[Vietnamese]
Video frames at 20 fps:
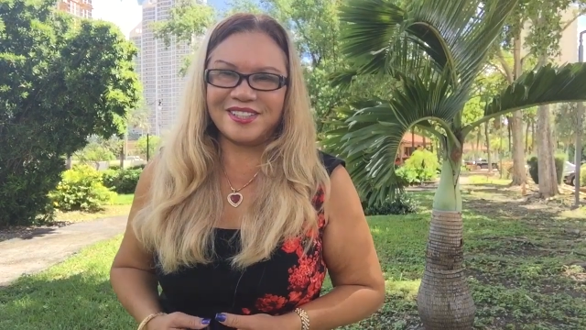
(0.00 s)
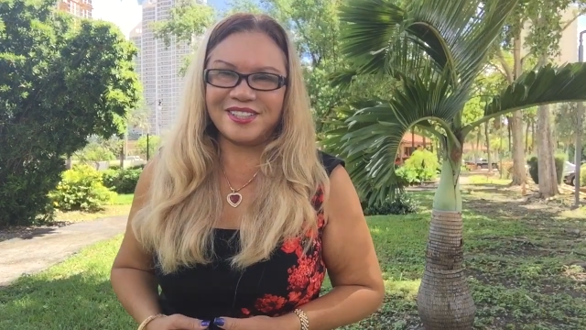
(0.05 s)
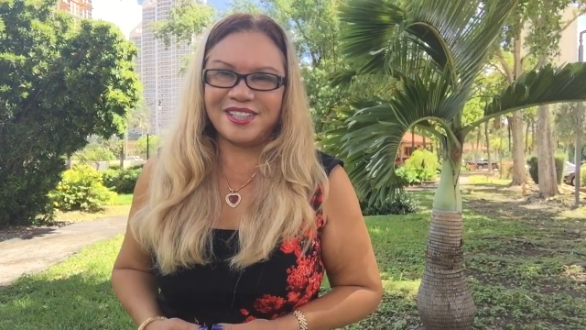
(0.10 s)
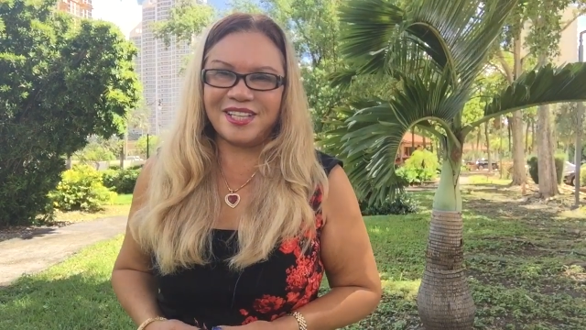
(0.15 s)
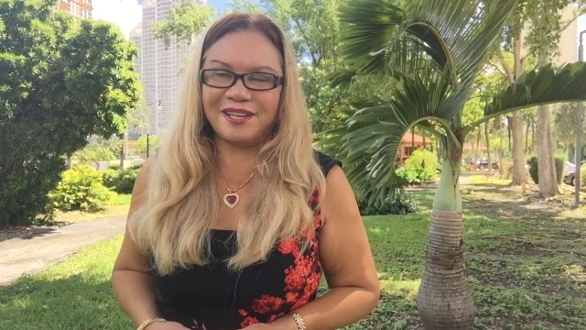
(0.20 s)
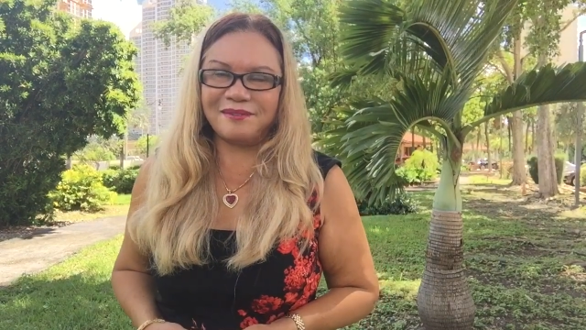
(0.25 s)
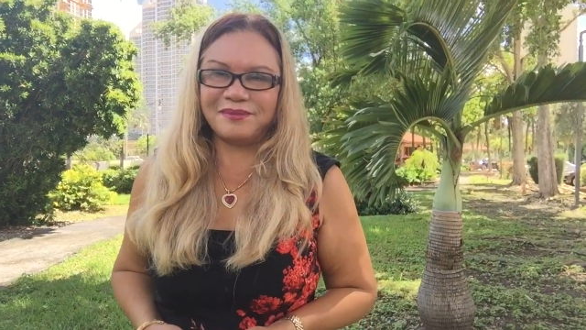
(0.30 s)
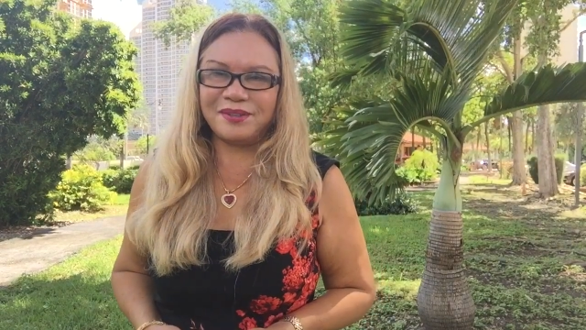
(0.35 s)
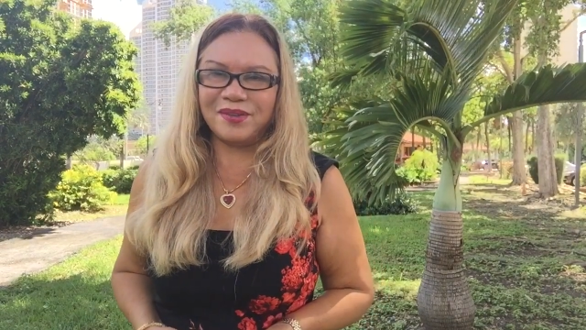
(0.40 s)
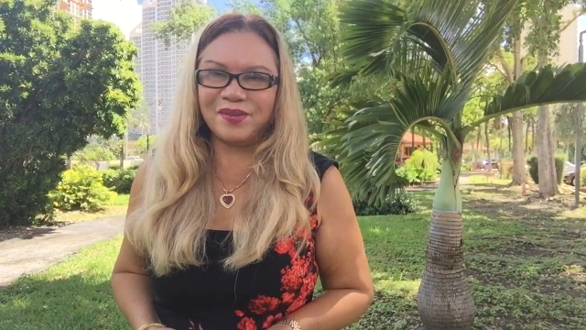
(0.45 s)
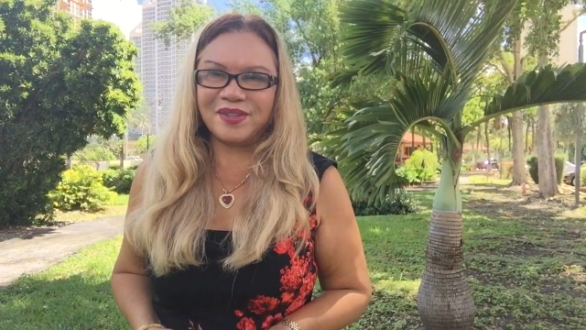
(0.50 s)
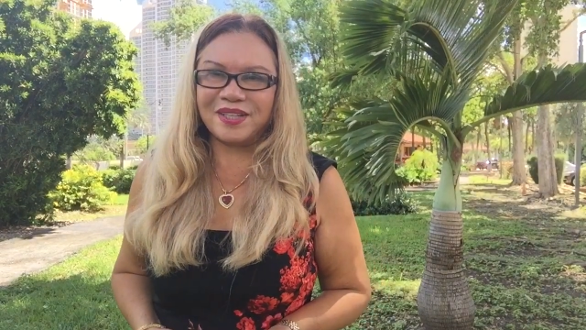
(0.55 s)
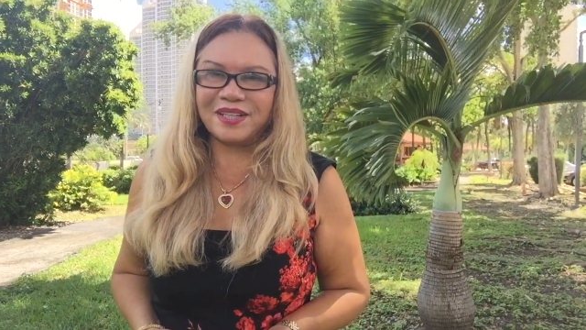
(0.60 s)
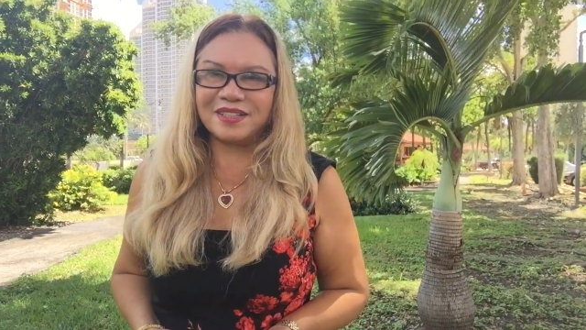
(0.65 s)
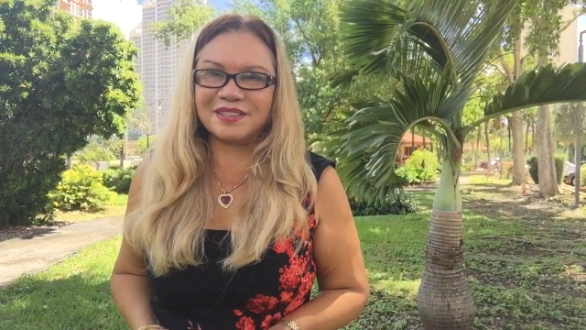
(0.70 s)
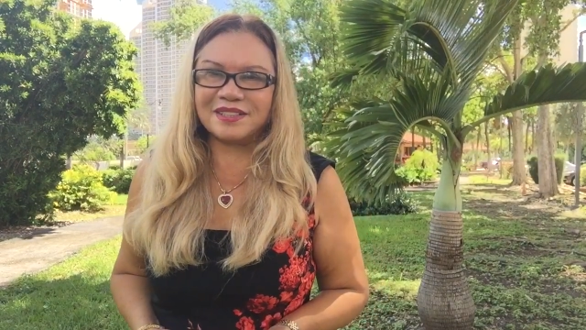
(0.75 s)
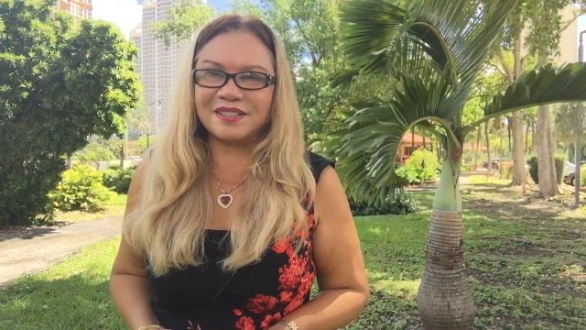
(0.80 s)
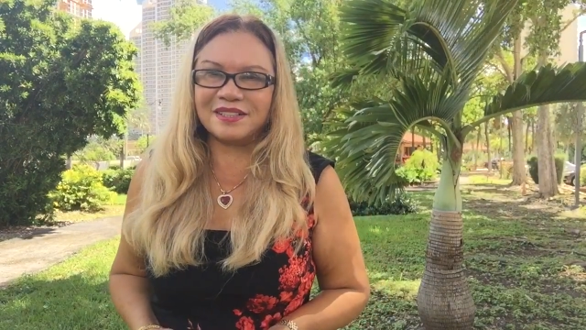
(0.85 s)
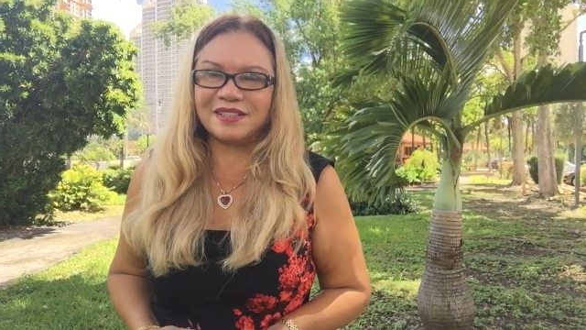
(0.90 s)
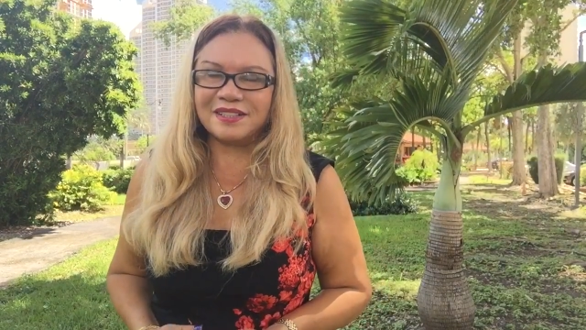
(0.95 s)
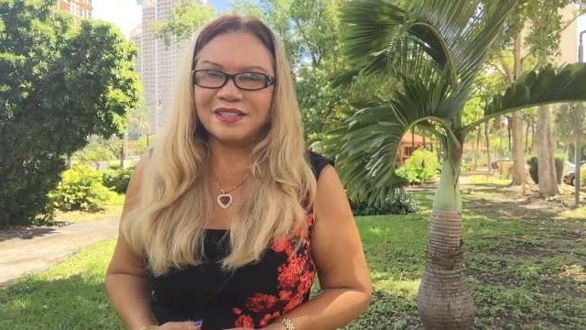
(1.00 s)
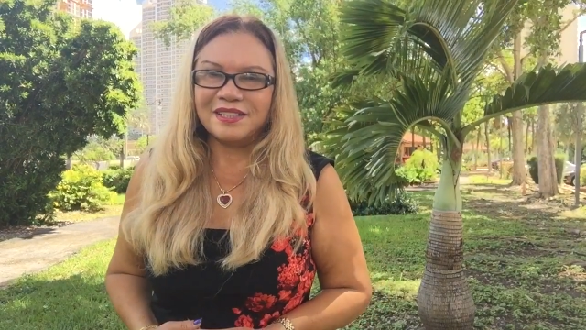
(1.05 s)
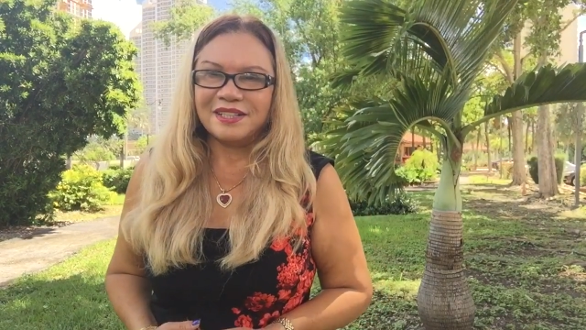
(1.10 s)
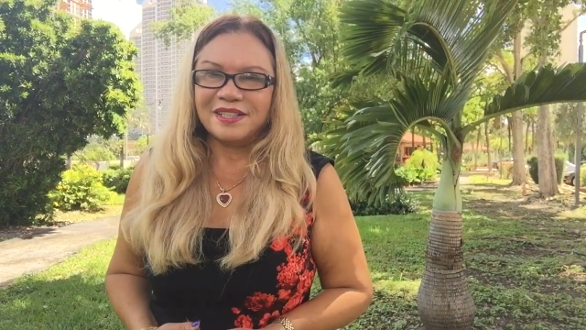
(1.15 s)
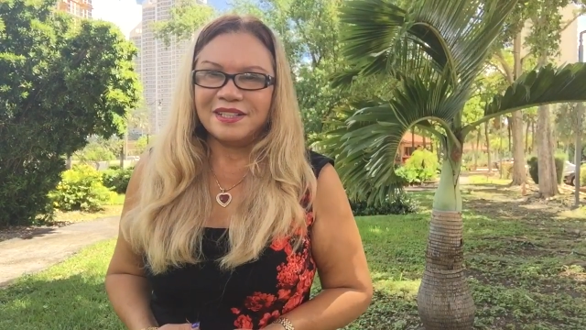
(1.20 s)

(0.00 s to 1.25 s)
có thêm nhiều kiến thức.